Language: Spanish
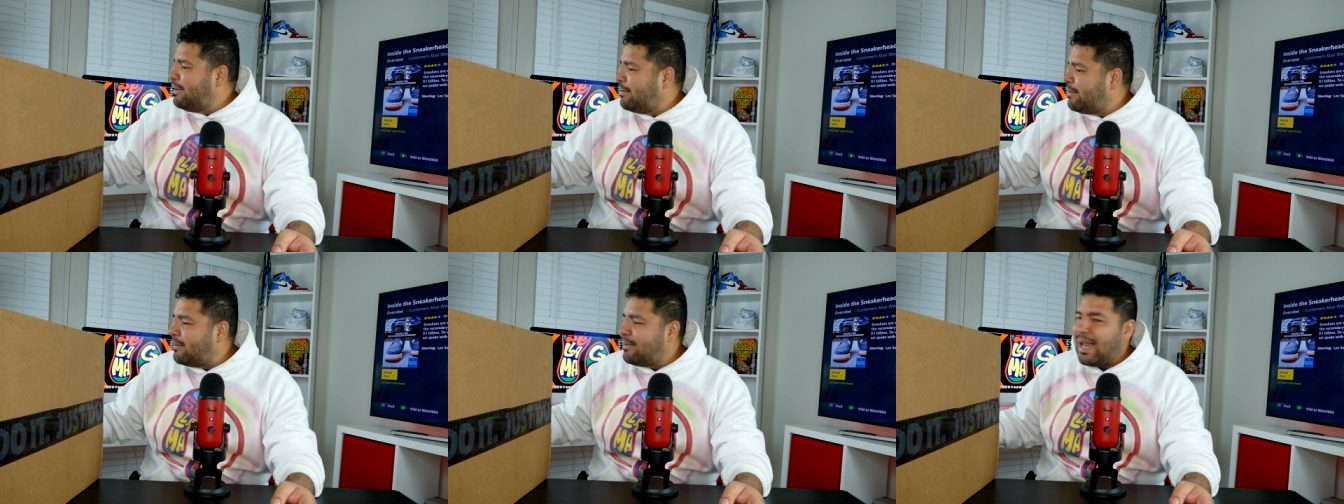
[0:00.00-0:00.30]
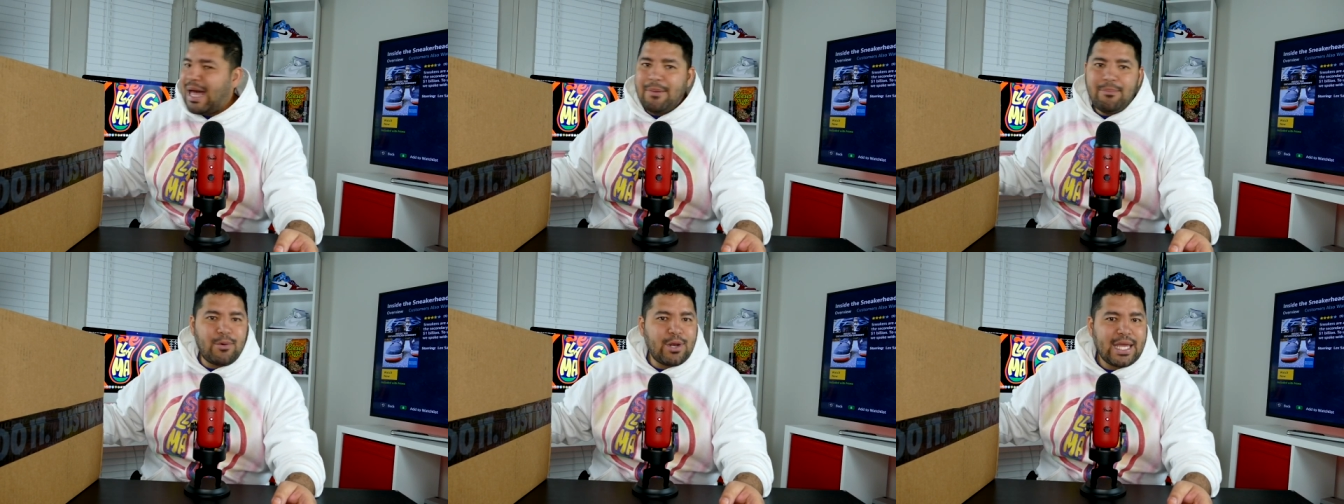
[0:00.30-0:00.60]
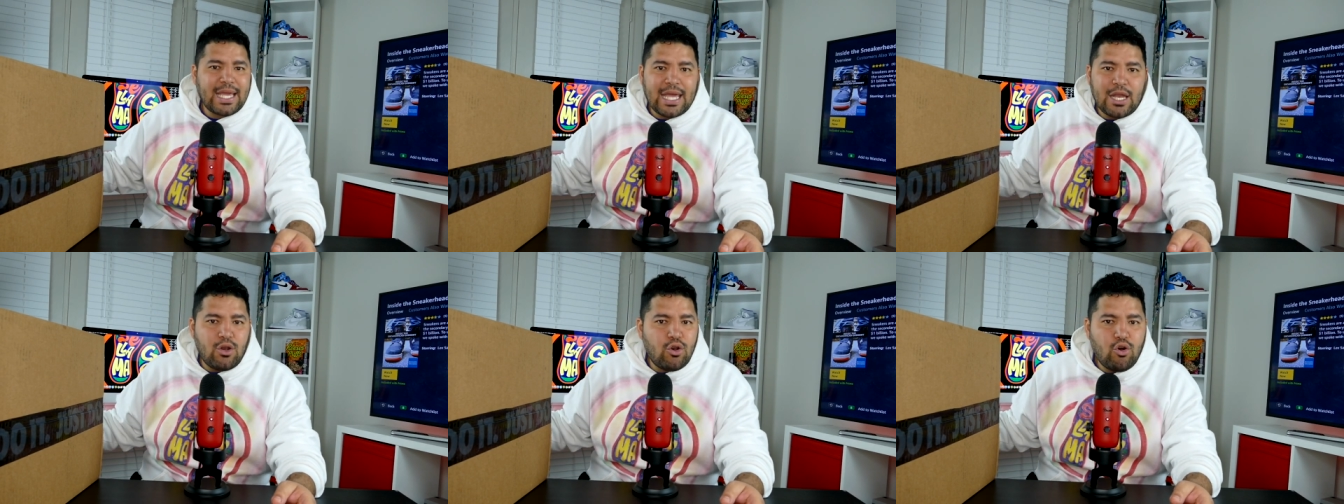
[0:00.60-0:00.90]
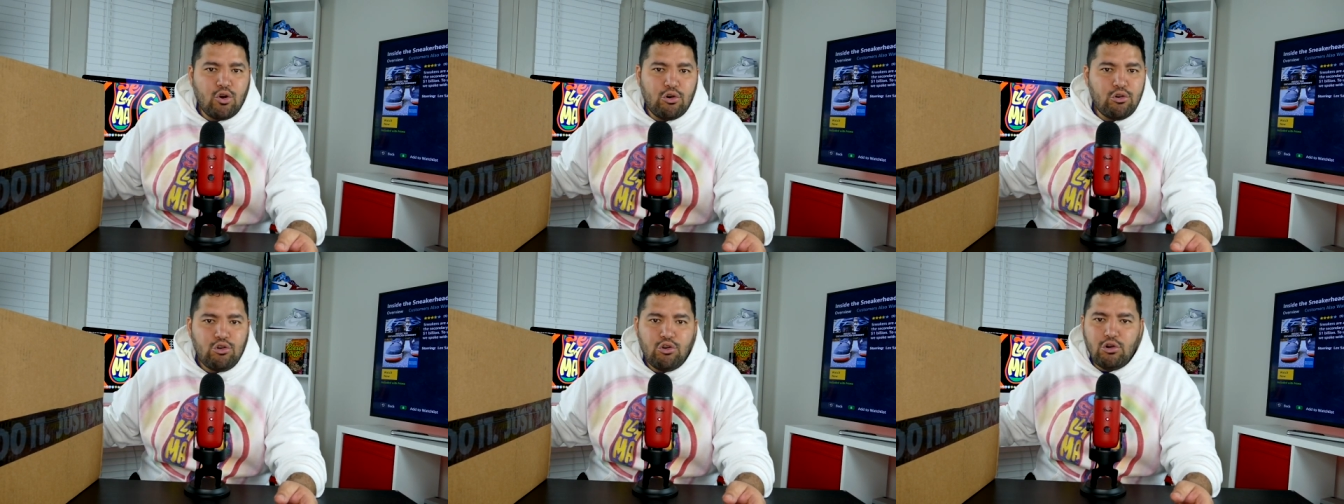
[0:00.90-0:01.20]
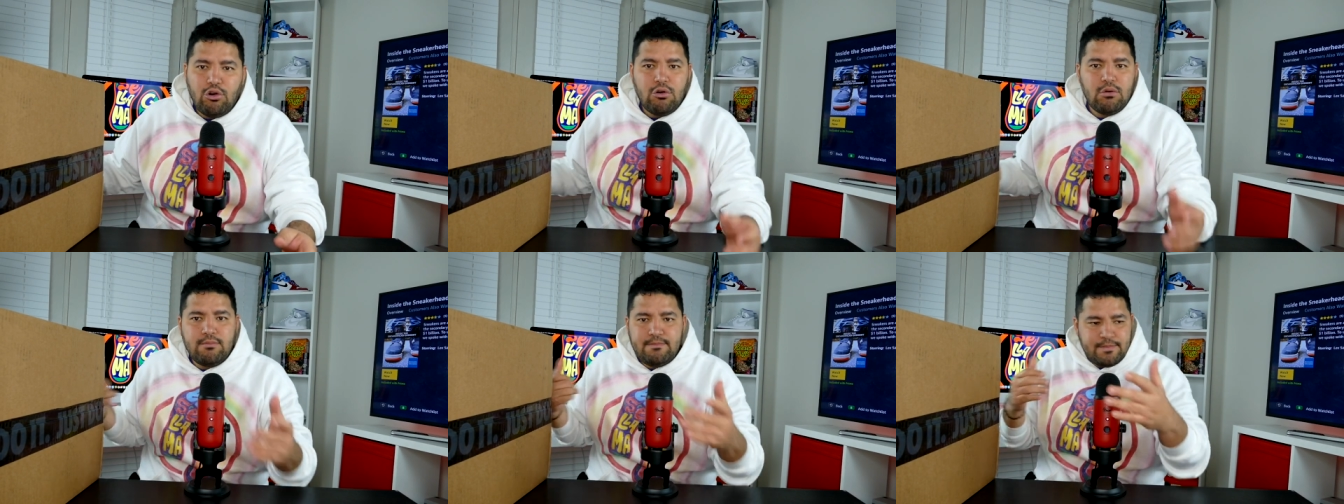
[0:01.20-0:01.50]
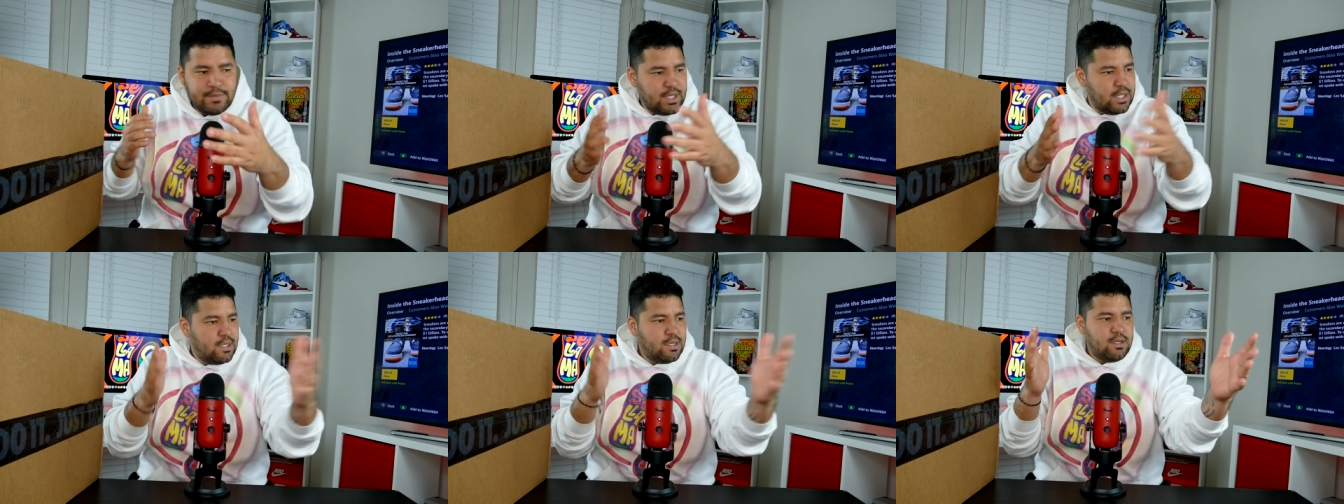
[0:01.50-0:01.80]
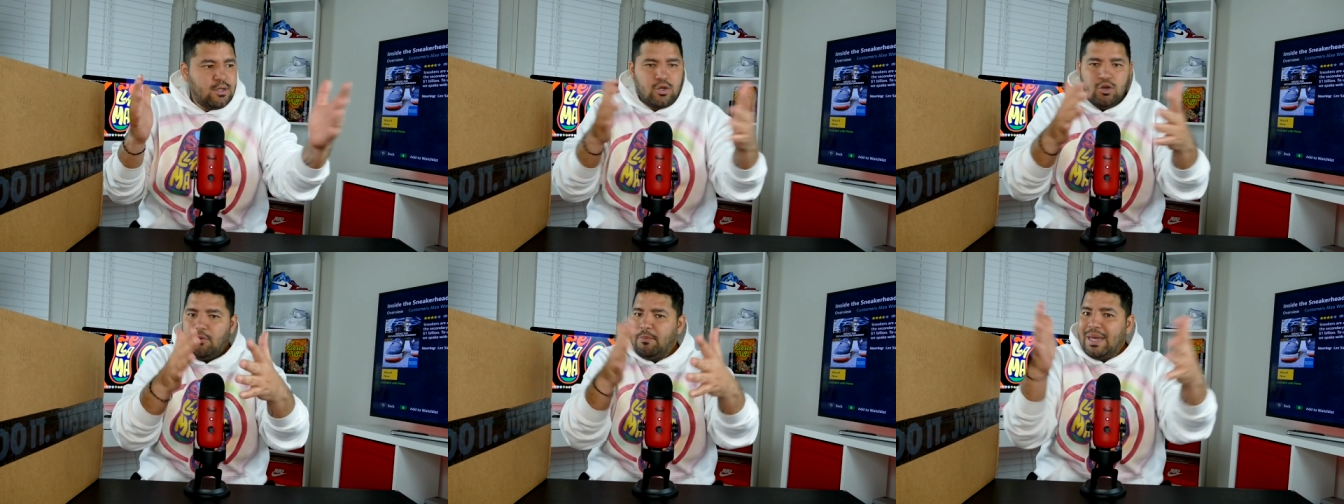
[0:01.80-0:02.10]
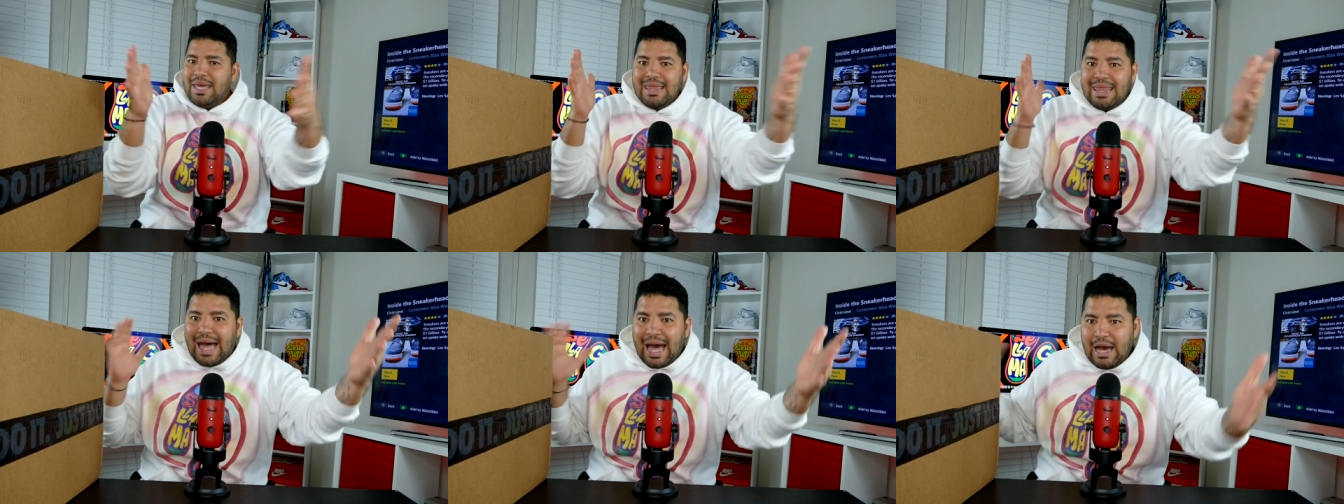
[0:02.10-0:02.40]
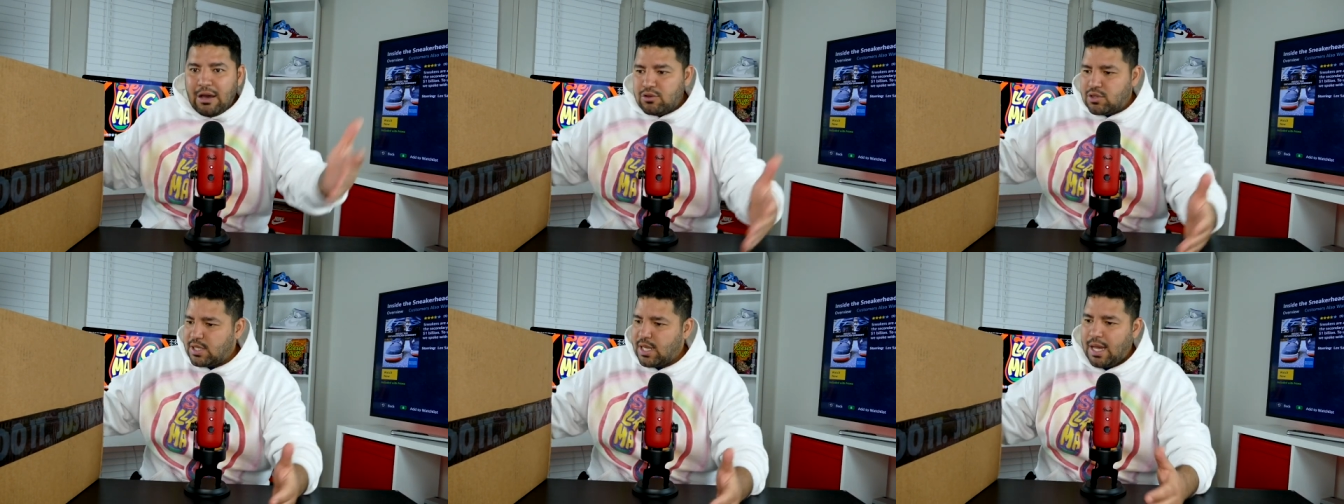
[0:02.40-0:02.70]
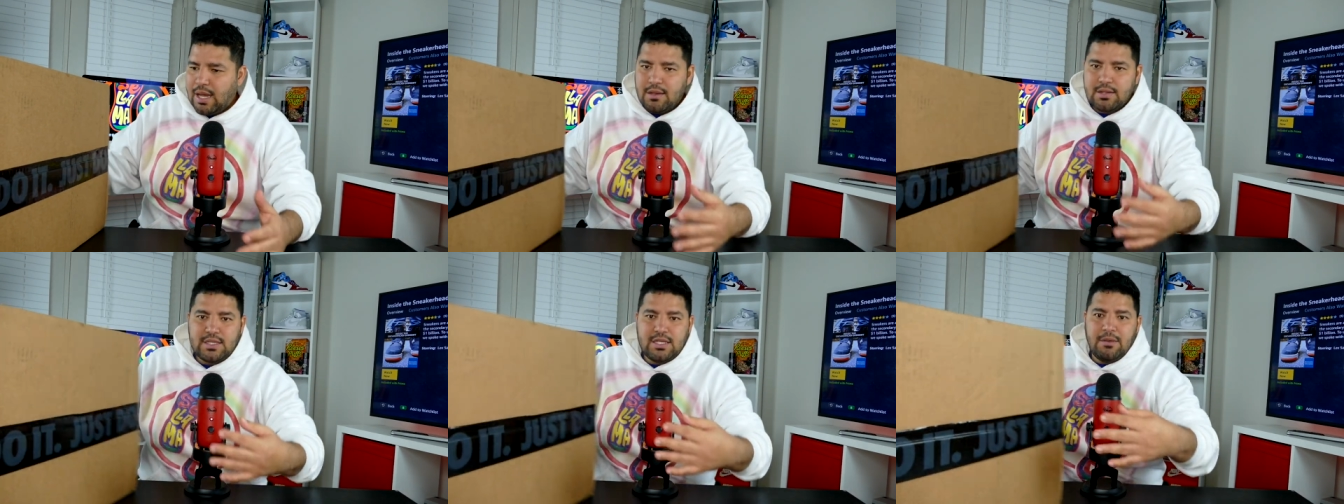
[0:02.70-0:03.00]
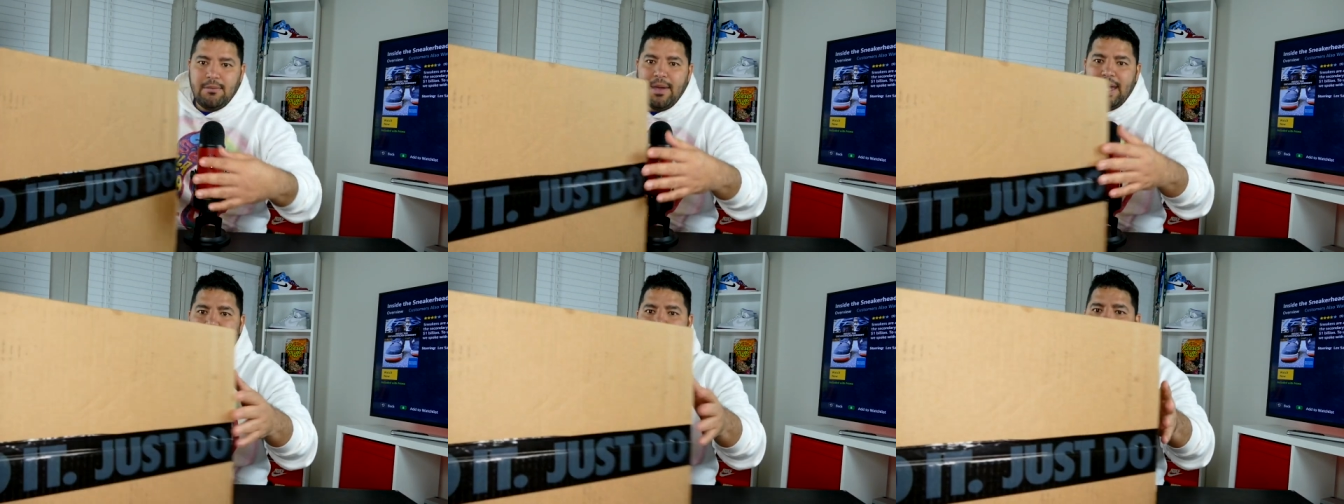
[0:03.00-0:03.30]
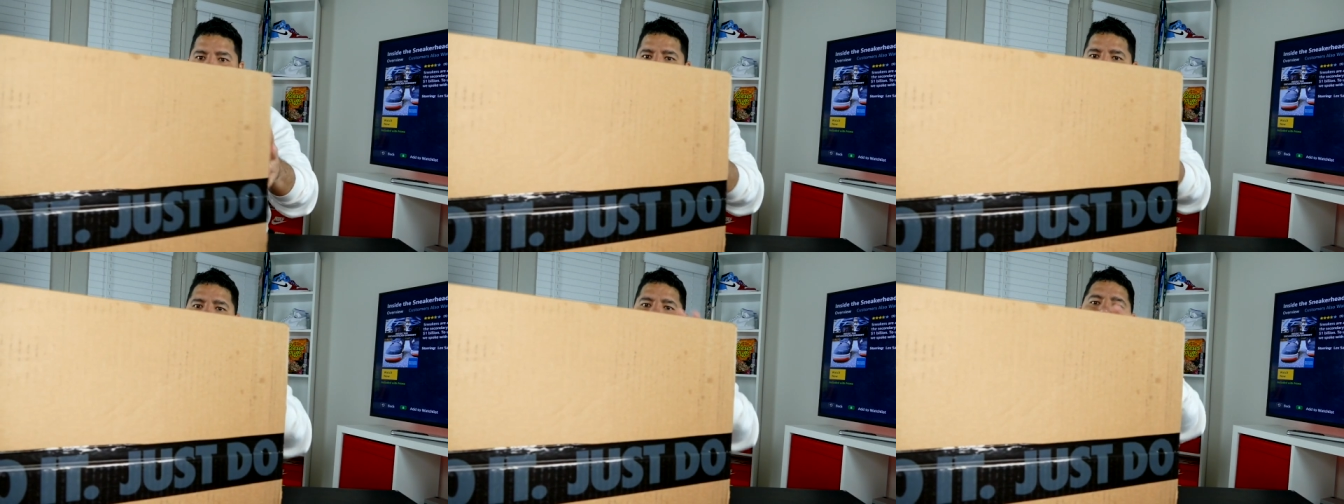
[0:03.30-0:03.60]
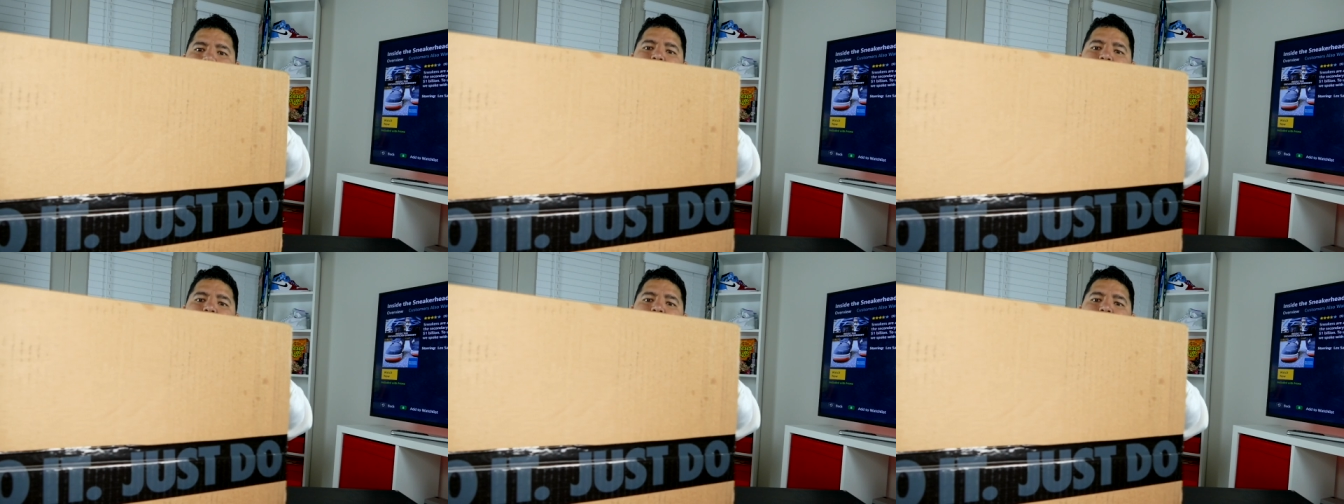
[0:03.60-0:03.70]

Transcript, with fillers: bla, bla, pero es que no, no, no me da, o sea, si ven,